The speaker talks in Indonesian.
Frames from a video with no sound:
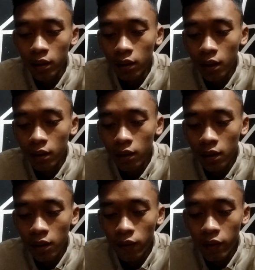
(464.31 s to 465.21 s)

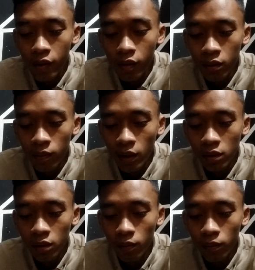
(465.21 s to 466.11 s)
Taklifico
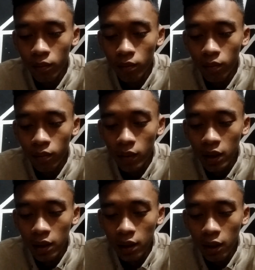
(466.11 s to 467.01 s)
masuk
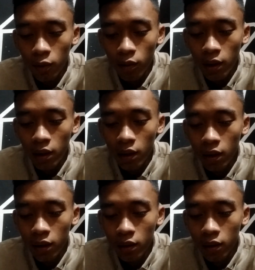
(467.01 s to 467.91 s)

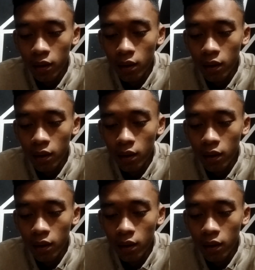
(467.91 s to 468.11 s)
keluar